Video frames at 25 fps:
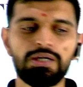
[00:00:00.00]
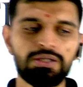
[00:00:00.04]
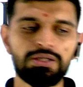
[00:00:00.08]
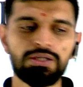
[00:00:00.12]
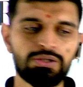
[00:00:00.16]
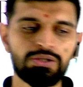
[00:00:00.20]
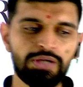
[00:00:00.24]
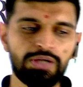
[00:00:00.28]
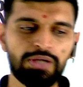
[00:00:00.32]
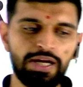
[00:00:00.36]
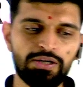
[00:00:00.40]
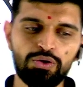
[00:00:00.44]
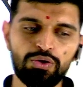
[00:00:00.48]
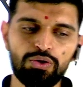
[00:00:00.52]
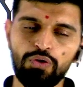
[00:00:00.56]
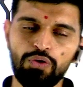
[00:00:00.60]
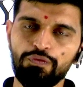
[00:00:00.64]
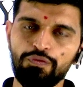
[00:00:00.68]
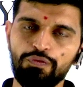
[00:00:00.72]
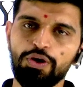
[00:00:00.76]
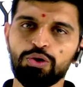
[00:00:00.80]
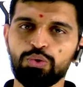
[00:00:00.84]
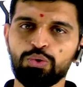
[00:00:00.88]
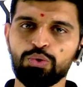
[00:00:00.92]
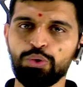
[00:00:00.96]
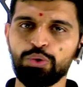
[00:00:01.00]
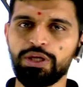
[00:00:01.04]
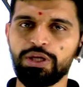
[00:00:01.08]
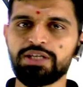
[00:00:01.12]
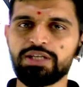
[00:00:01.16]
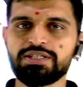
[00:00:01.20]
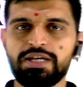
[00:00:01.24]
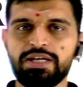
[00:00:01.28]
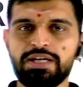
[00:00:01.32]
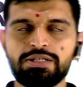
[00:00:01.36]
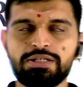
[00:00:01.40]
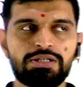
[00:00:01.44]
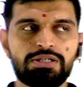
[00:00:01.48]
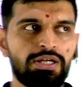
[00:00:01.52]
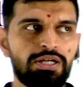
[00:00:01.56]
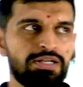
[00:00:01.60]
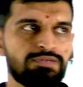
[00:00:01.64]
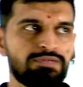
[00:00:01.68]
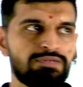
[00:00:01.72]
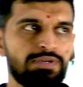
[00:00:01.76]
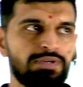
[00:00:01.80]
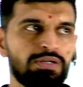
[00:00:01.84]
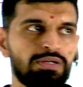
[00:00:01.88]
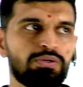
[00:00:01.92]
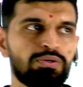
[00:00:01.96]
कैन गो फॉर कोनिक सेक्शन एज वेल
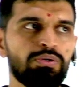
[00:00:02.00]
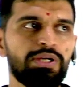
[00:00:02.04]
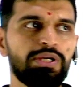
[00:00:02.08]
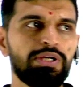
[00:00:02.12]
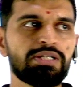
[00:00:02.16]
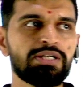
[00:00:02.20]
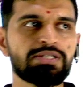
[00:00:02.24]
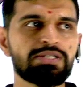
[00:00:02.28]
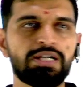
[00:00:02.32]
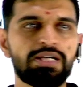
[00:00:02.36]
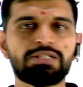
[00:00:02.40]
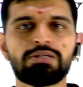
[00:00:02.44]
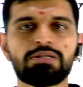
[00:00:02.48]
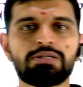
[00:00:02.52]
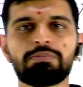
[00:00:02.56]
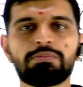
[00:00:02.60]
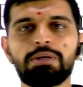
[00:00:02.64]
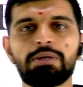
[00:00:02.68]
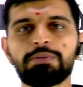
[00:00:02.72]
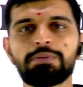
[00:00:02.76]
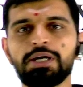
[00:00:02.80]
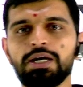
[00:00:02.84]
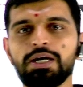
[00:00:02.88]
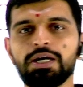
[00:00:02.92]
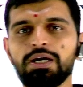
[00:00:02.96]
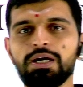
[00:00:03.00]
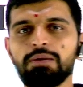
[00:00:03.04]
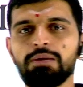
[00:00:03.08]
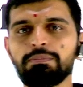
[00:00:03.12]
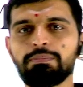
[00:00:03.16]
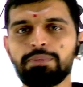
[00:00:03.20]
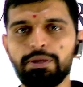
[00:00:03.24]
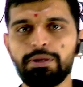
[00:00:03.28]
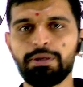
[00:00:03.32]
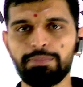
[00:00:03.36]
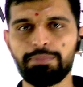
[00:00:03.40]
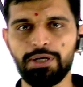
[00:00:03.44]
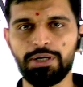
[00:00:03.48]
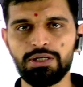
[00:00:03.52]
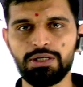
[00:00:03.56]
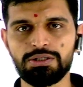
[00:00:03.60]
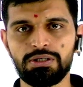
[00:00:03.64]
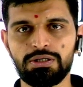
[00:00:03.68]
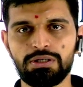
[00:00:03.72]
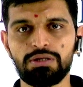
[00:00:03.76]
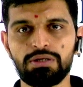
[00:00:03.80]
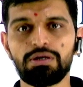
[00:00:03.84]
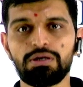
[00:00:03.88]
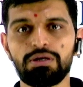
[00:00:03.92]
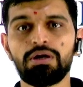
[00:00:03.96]
कोनिक सेक्शन में भी अगर हम प्रिपरेशन
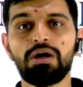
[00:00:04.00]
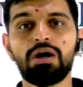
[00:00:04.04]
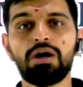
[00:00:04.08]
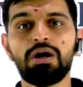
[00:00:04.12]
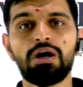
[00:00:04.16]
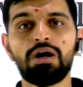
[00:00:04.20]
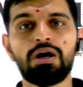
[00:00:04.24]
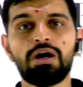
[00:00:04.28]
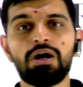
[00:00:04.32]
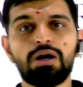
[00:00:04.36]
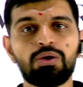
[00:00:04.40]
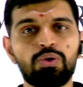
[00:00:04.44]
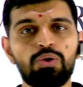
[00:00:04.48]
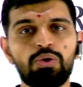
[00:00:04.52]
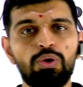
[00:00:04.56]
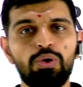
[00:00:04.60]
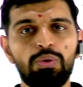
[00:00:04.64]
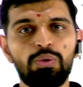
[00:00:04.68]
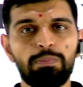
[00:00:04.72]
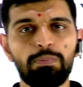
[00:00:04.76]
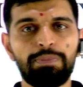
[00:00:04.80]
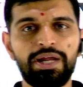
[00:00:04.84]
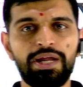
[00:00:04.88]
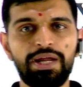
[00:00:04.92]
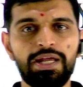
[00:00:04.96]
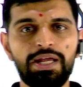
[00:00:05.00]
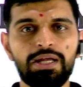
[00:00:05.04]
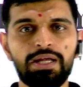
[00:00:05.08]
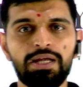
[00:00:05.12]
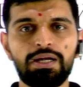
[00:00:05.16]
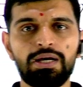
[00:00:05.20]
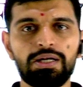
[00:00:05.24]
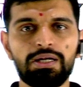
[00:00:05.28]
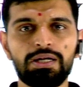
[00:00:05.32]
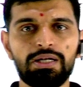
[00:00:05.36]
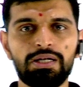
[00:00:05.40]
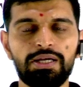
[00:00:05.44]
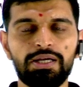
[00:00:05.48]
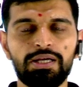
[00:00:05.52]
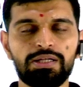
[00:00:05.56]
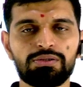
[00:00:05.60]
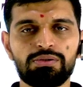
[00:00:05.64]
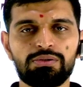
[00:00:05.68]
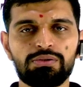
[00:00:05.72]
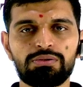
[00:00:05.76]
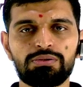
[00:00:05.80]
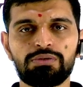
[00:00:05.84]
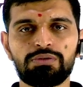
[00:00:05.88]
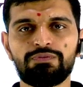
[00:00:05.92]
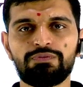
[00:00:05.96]
uh, को ब्रेक कर लें तो
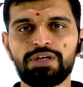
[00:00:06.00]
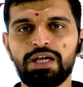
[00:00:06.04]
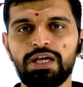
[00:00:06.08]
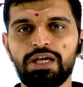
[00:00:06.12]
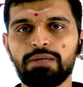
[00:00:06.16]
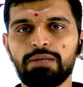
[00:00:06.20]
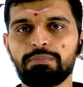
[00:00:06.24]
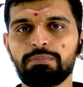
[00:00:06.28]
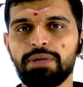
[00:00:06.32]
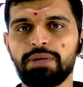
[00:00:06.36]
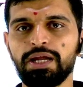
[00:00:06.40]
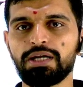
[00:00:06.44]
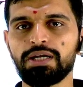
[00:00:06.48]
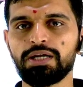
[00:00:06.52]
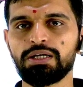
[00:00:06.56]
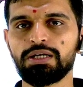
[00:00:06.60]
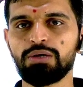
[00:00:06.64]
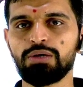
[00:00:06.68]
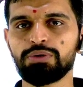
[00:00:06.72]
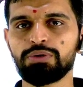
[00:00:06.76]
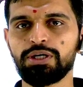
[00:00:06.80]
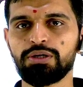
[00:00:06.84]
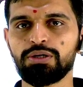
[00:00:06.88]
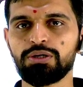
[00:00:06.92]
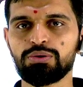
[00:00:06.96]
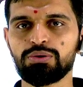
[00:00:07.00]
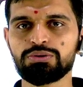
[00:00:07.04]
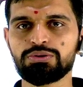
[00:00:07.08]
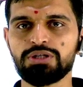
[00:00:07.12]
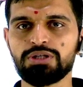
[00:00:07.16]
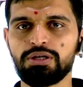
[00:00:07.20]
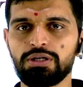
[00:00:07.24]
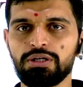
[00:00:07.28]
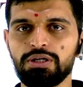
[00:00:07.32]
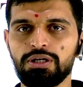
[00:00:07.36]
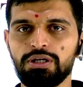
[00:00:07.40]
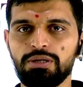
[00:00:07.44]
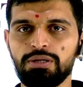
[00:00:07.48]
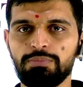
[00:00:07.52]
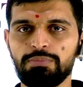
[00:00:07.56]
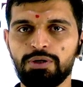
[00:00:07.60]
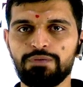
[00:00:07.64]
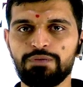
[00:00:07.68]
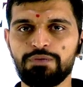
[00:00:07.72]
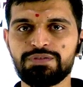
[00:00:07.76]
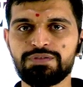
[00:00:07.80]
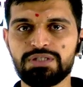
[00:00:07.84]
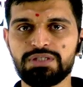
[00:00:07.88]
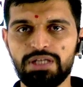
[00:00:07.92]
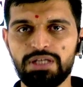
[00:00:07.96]
वी कैन ब्रेक डाउन इन टू सर्टन नंबर ऑफ
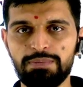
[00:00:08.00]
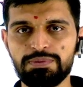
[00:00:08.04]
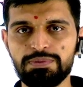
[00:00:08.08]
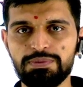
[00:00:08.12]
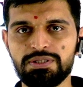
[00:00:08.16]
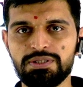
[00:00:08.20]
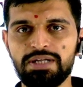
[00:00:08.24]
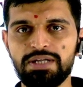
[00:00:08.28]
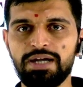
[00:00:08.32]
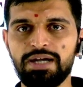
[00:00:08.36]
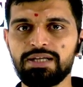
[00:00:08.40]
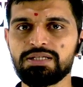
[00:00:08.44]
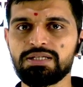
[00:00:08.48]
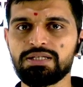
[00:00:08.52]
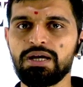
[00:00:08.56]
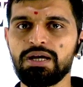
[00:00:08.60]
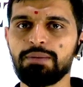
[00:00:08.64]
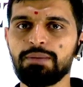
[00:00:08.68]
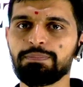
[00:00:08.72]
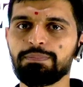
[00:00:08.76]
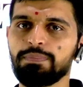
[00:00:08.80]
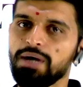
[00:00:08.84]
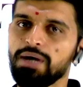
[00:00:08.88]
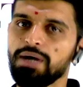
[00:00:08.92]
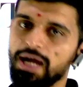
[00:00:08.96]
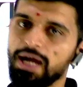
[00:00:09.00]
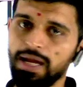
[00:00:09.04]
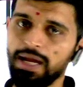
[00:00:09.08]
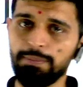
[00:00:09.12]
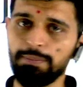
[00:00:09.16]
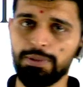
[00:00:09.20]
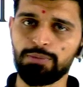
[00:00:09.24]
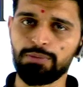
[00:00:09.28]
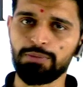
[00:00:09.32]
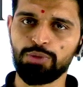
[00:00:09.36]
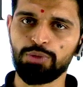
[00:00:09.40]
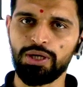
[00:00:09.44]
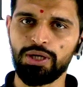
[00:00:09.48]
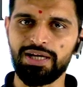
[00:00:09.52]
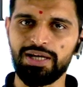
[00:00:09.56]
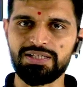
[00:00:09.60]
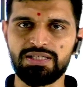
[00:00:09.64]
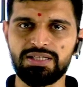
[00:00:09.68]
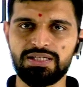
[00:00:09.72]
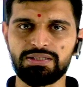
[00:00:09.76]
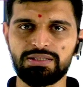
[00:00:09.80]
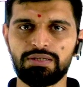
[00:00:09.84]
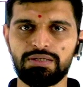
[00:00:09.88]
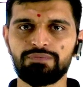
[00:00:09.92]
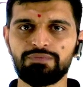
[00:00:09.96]
स्टेप्स दैट इज आप हाइपरबोला के साथ
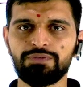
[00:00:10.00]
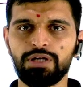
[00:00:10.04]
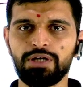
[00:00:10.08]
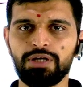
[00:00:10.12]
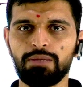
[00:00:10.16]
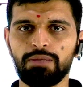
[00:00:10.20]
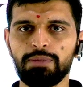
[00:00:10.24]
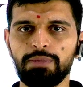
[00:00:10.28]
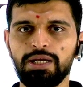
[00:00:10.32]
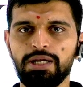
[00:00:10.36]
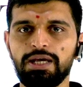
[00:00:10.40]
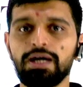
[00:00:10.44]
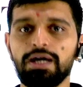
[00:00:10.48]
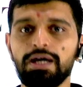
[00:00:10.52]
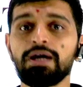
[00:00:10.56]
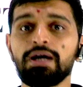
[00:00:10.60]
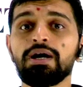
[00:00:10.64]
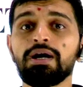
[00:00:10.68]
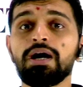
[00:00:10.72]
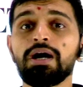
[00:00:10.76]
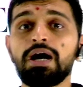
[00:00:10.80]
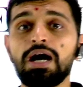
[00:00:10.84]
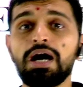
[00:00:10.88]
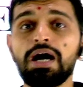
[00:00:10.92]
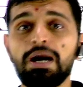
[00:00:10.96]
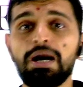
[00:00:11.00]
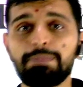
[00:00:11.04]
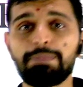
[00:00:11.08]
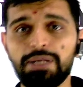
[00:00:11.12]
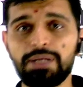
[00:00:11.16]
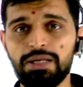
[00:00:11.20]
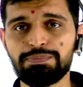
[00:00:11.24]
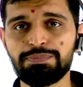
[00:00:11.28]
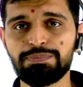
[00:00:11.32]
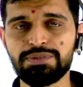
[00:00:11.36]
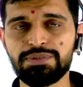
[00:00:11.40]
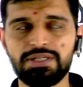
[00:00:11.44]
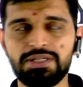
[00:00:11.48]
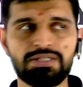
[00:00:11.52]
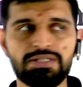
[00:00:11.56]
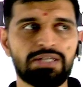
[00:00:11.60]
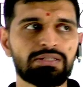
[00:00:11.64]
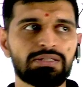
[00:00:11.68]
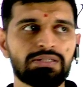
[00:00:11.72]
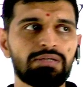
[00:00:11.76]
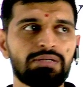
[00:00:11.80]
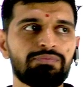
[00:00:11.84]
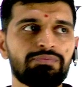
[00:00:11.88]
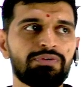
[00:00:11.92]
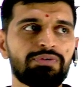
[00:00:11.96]
कंफर्टेबल है आप एलिप्स के साथ
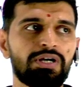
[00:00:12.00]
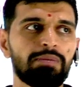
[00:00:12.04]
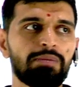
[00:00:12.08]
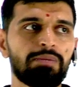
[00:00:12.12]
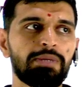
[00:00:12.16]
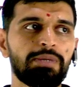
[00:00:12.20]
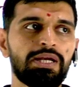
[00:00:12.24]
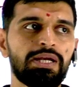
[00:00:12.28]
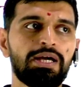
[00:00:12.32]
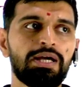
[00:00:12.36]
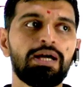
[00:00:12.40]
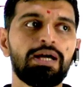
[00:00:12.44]
कंफर्टेबल है